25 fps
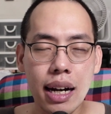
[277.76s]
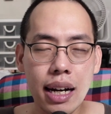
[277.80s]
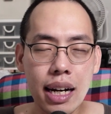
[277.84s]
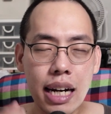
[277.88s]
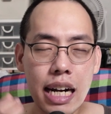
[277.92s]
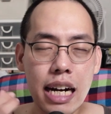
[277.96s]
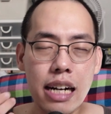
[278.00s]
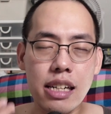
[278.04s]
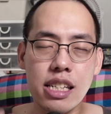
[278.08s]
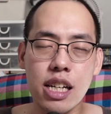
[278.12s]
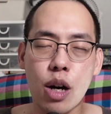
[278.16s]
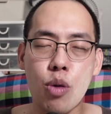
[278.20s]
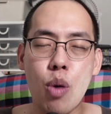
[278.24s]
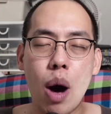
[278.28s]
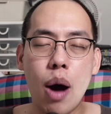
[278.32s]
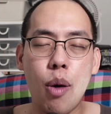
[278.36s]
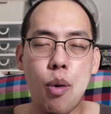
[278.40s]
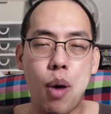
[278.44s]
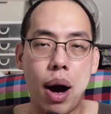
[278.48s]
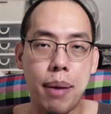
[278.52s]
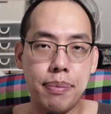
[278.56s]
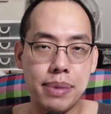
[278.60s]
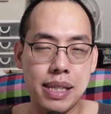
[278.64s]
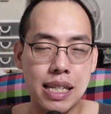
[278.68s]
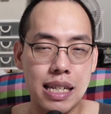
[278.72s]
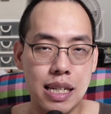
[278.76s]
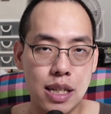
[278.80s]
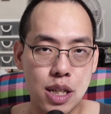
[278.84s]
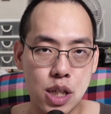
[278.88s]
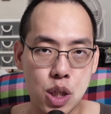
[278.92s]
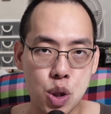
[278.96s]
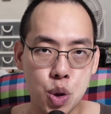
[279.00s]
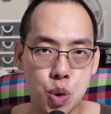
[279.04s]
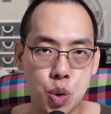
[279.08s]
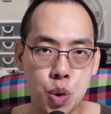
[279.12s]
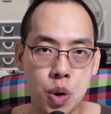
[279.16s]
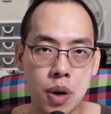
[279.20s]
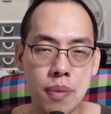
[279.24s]
เนื่องจากว่าความถี่
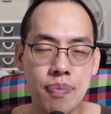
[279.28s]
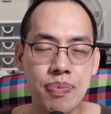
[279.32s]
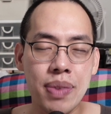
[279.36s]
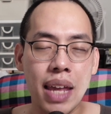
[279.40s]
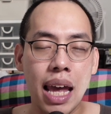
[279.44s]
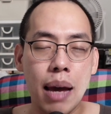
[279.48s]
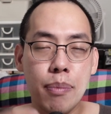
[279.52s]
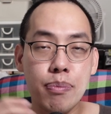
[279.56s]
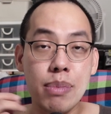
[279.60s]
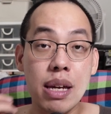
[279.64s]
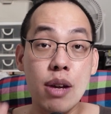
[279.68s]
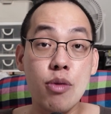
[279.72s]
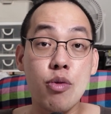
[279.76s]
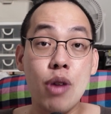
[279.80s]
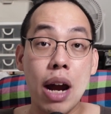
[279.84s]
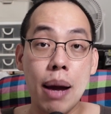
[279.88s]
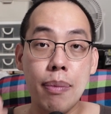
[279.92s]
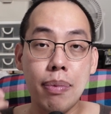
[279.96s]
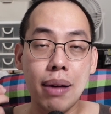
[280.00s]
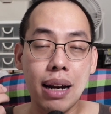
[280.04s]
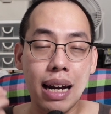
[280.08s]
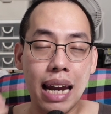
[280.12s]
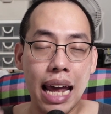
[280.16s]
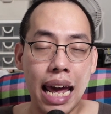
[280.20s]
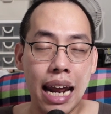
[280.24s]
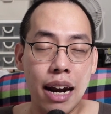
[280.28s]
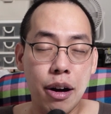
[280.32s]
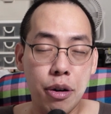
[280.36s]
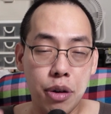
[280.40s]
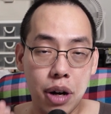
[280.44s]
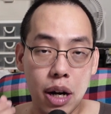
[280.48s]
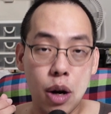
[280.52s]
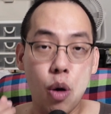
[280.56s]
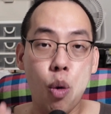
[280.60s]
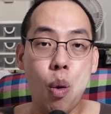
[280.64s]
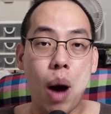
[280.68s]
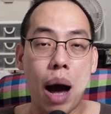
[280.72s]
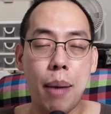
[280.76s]
สูงมีเวฟเลนส์ห
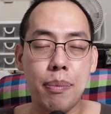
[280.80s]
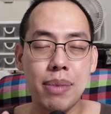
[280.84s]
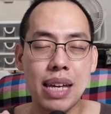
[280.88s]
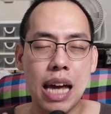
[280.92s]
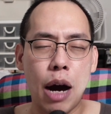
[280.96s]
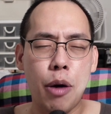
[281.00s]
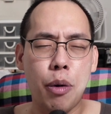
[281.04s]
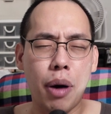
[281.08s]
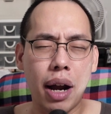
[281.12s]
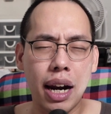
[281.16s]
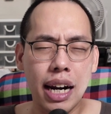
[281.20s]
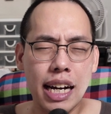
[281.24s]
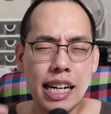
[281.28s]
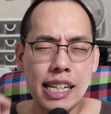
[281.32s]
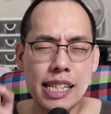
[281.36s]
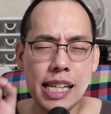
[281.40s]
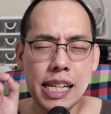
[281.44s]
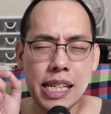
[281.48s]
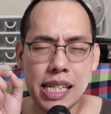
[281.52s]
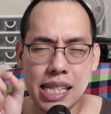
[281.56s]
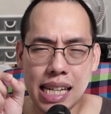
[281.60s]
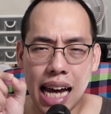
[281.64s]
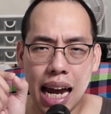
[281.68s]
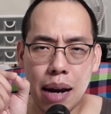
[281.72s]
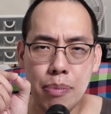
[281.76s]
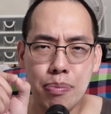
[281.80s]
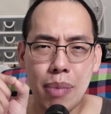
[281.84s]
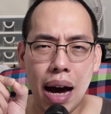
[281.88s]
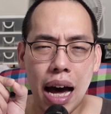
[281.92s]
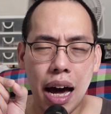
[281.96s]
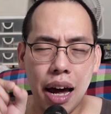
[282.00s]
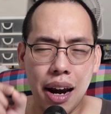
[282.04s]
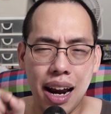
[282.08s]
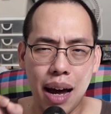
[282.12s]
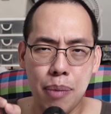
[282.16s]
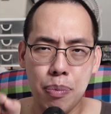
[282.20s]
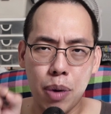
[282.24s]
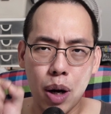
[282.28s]
รือความยาวคลื่นที่สั้นมาก
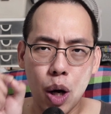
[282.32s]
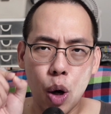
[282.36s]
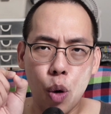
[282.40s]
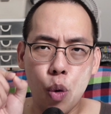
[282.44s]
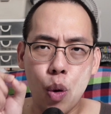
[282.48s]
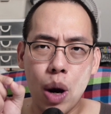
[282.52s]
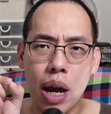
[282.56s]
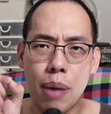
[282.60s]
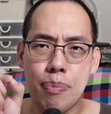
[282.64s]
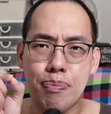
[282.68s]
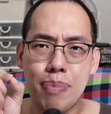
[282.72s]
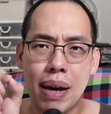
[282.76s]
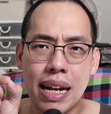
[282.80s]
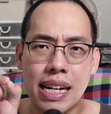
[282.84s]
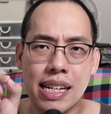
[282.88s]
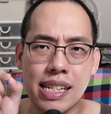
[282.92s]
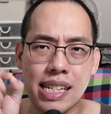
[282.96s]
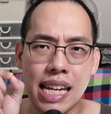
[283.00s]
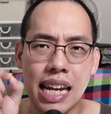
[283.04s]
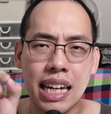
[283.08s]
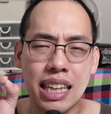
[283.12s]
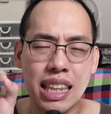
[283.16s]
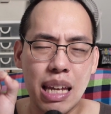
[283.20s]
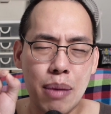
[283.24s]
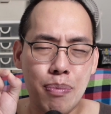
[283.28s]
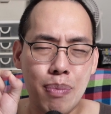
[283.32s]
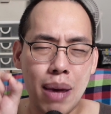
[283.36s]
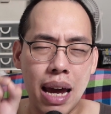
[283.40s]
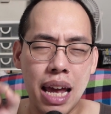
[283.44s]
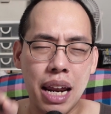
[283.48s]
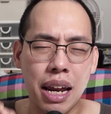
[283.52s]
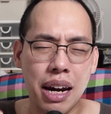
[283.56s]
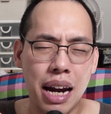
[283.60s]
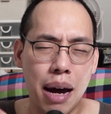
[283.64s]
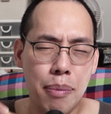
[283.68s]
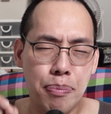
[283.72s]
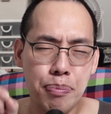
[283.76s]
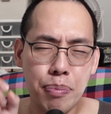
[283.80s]
ครับหน่วยเป็นเซนติเมตร
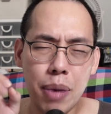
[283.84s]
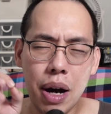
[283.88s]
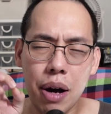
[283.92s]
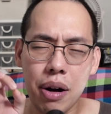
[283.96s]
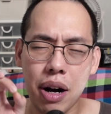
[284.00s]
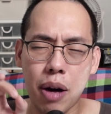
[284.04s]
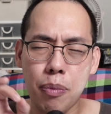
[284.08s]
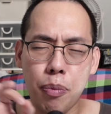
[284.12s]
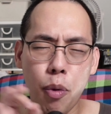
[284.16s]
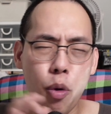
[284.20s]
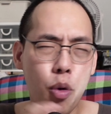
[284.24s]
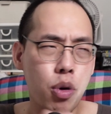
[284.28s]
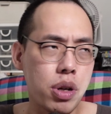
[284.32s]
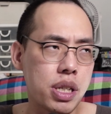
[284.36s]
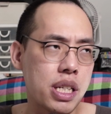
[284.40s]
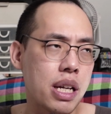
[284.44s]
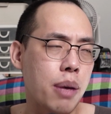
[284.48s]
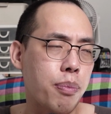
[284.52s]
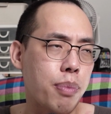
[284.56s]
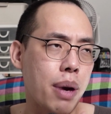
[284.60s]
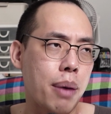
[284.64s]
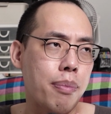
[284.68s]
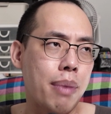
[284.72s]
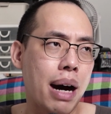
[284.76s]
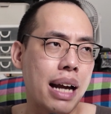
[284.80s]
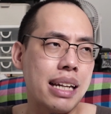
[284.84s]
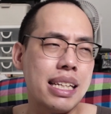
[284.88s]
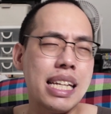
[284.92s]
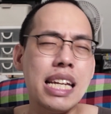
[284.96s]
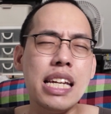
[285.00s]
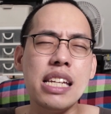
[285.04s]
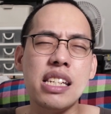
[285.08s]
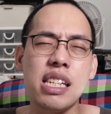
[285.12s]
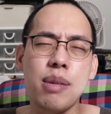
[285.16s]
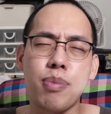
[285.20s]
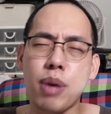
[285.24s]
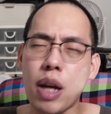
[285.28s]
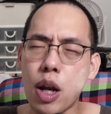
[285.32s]
ครับเมื่อเราพูดถึงประมาณ
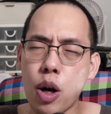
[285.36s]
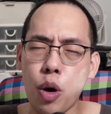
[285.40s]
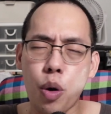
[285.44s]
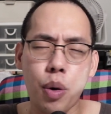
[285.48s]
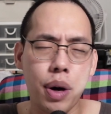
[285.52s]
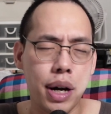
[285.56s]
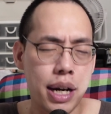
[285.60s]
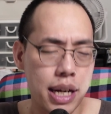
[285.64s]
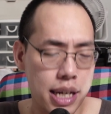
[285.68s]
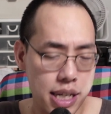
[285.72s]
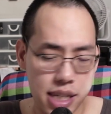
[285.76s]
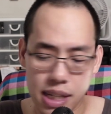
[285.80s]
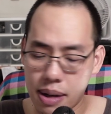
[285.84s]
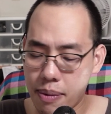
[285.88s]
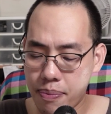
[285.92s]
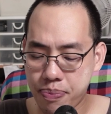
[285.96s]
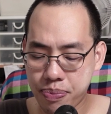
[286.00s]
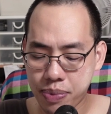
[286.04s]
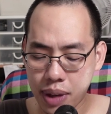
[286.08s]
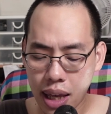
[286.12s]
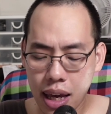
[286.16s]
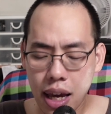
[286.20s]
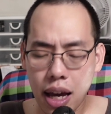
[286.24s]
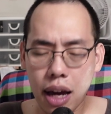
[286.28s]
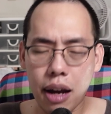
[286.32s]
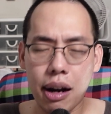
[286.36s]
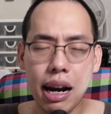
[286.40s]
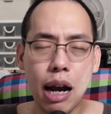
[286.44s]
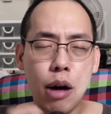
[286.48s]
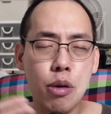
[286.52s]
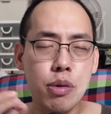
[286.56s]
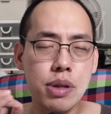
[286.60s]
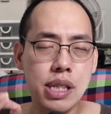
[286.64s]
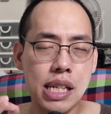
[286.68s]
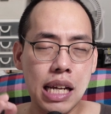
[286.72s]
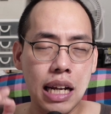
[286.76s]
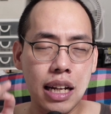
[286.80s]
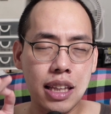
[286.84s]
ยี่สิบกิโลเฮิรตซ์เรา
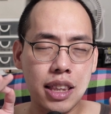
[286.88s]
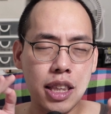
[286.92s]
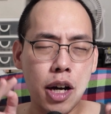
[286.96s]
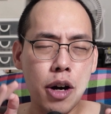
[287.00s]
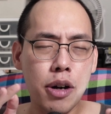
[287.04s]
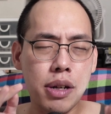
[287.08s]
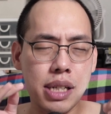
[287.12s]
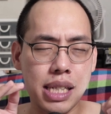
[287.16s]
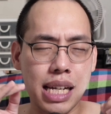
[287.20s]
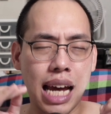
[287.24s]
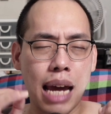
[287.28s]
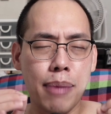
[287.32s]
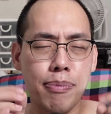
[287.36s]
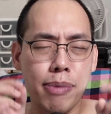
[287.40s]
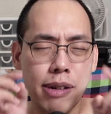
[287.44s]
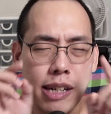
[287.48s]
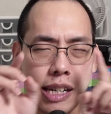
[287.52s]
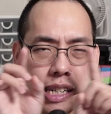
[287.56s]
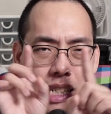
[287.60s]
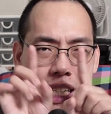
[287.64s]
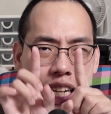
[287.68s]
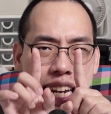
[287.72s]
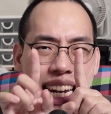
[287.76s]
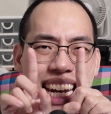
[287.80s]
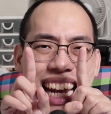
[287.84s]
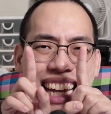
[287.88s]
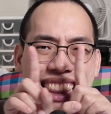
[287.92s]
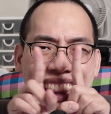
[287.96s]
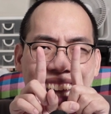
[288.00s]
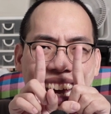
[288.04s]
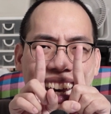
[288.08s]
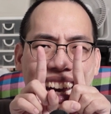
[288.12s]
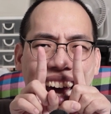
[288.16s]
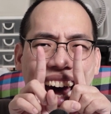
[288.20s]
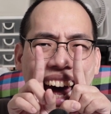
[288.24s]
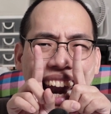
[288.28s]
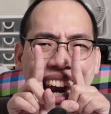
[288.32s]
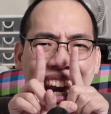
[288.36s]
จึงต้องใช้พื้นที่หน้าตั
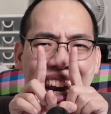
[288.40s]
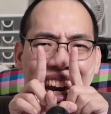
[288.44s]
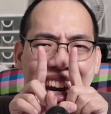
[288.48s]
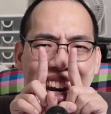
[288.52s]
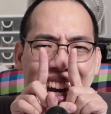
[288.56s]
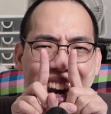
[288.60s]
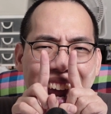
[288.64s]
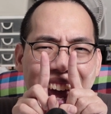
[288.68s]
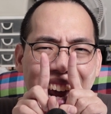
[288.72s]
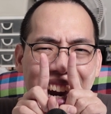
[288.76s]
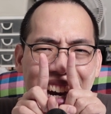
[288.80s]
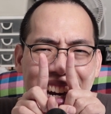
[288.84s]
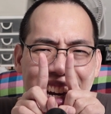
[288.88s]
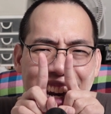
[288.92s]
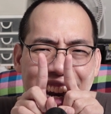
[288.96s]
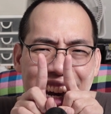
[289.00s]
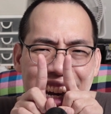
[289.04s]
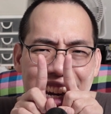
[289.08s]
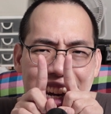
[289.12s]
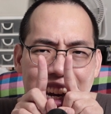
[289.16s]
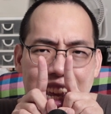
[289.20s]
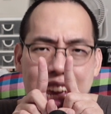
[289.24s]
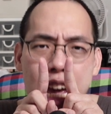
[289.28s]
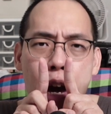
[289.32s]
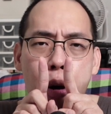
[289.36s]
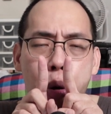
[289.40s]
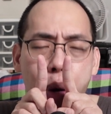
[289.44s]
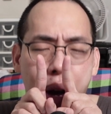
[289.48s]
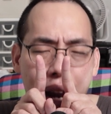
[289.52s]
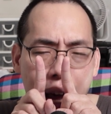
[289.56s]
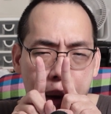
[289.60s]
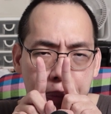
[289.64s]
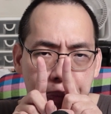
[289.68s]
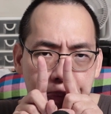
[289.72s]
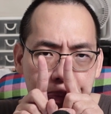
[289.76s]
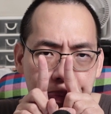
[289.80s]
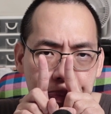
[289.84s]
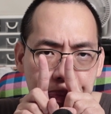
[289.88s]
ดอันเล็กนิดเดียวค
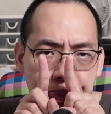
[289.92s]
รับ